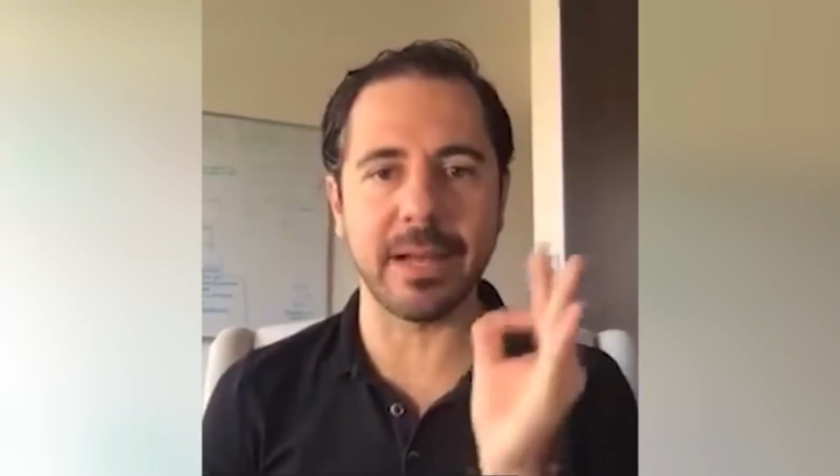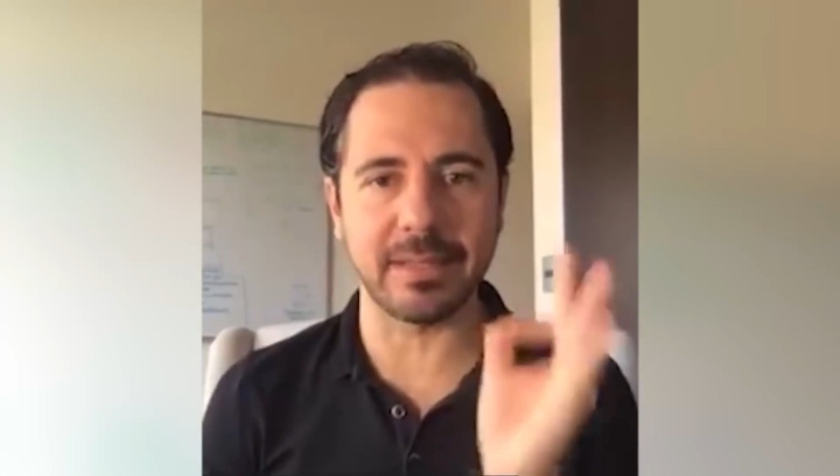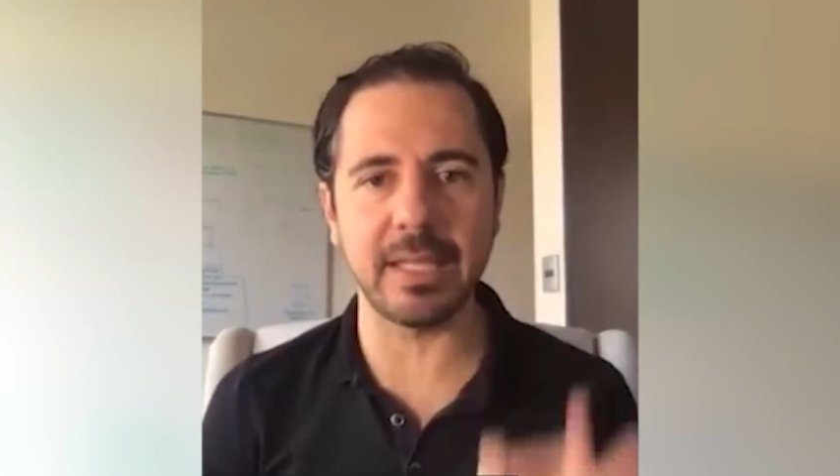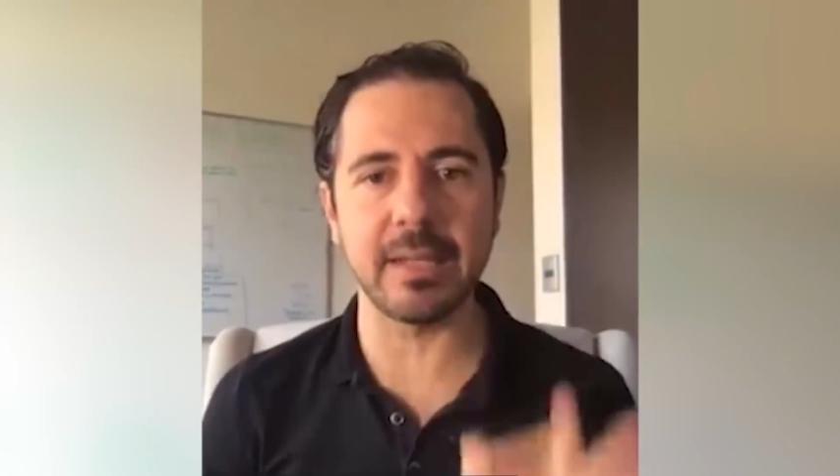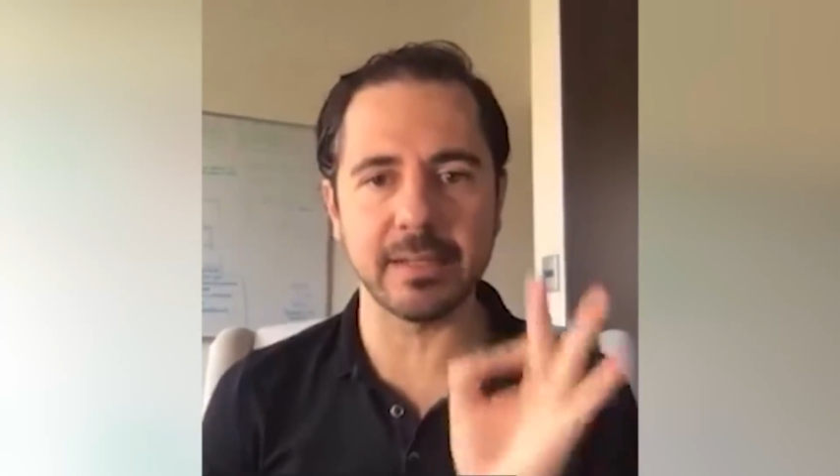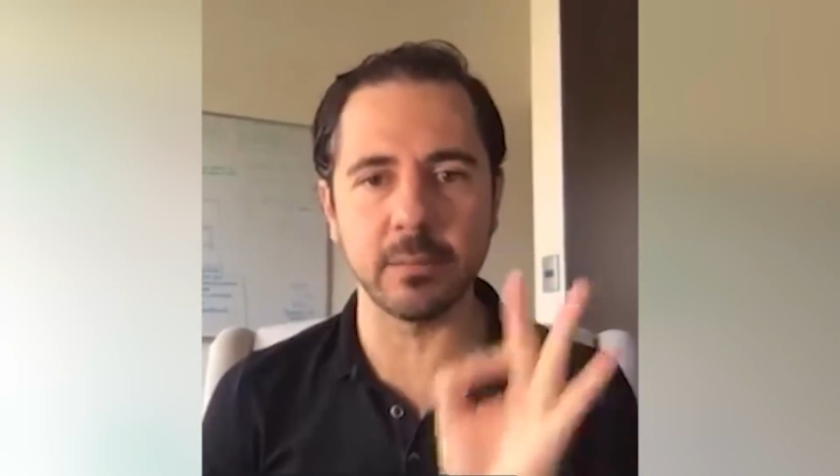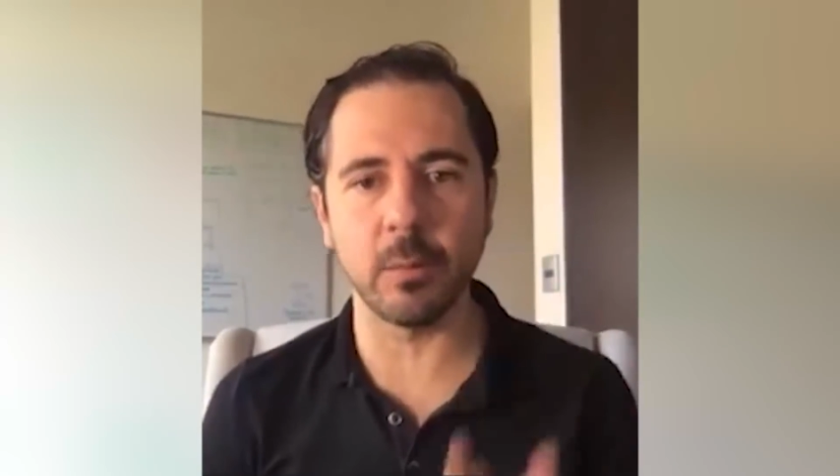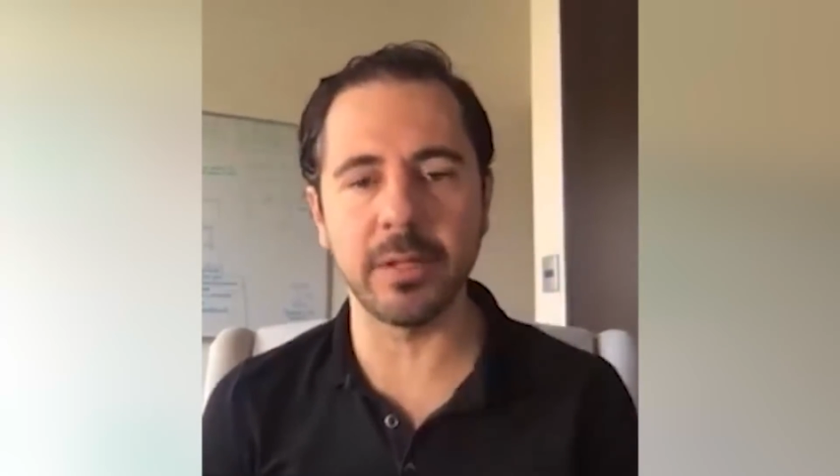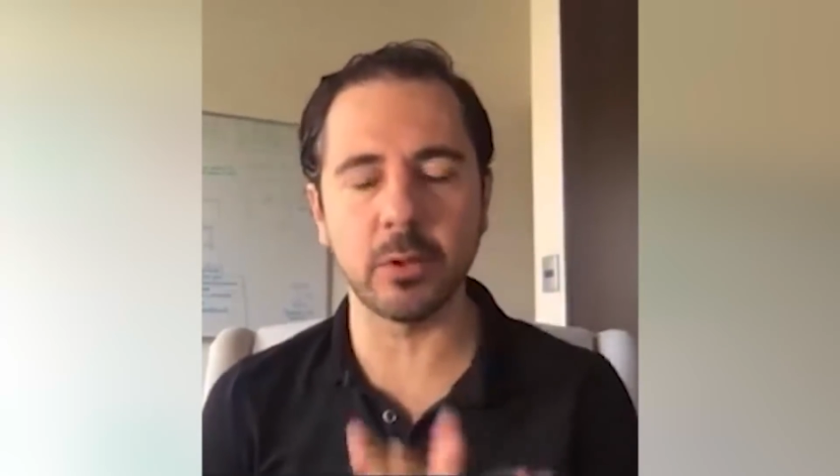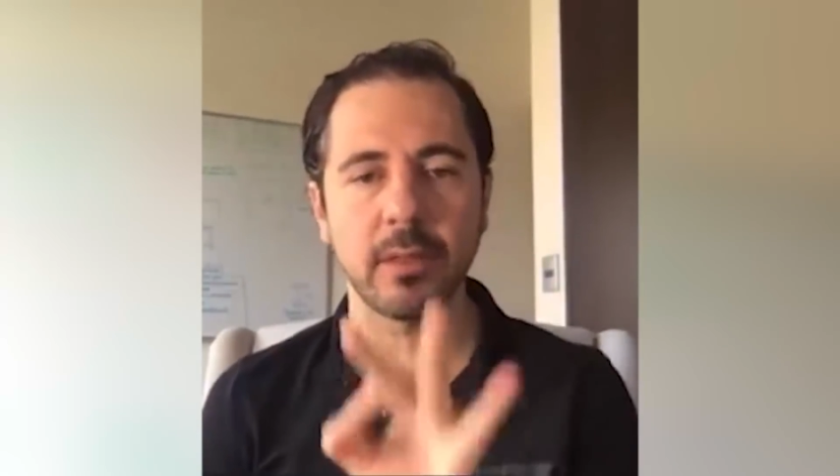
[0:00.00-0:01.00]
para ti en este
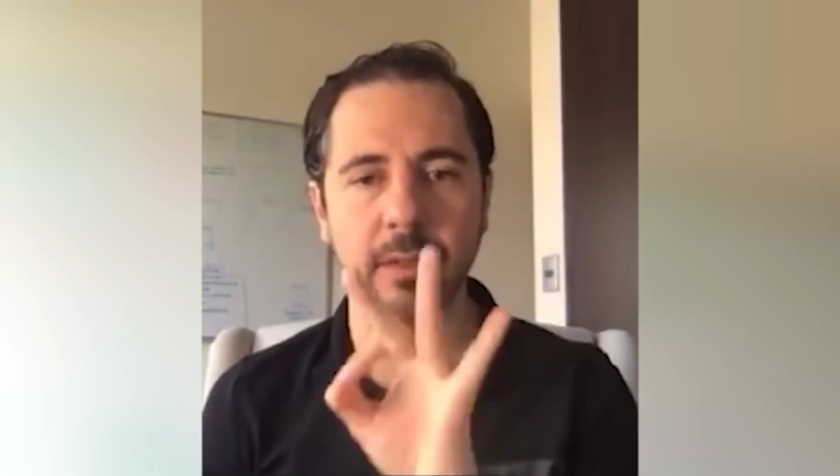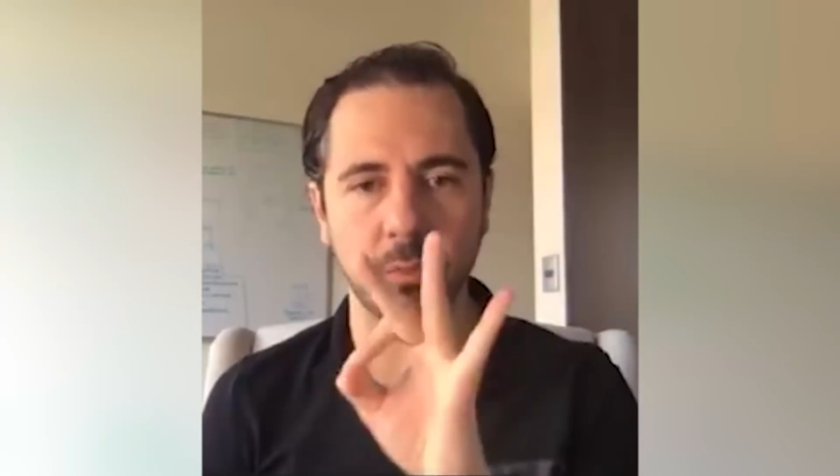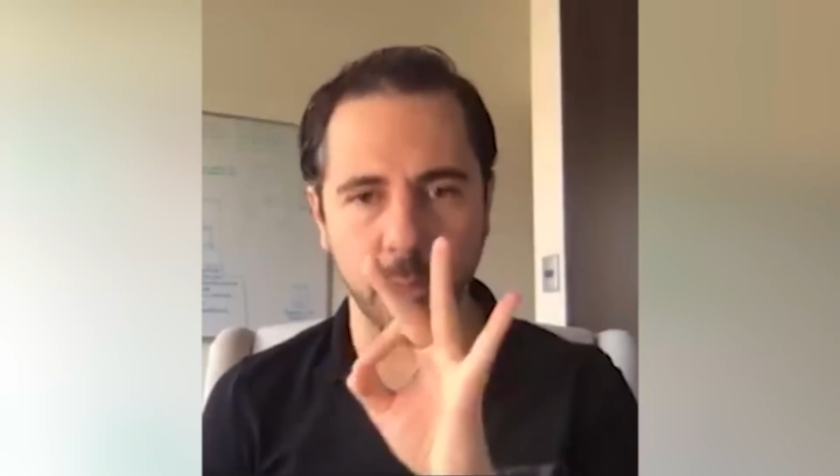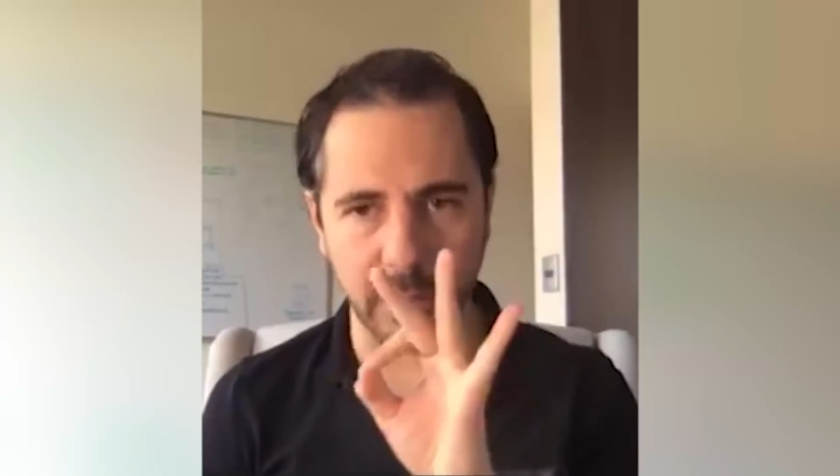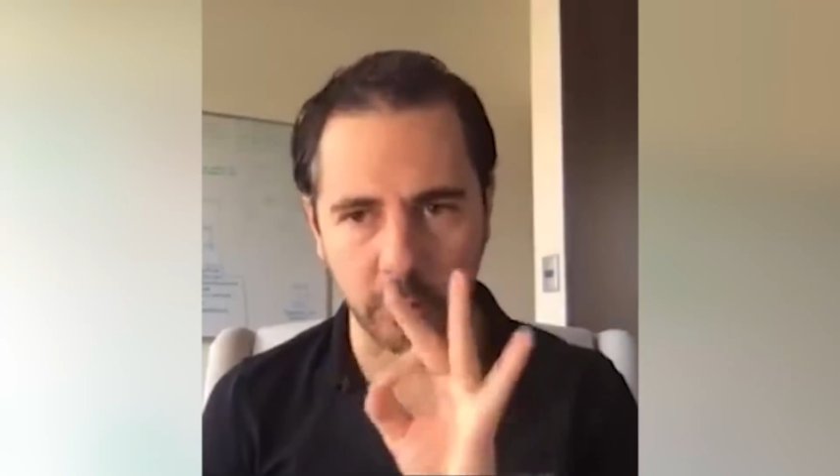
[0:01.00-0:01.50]
momento de tu,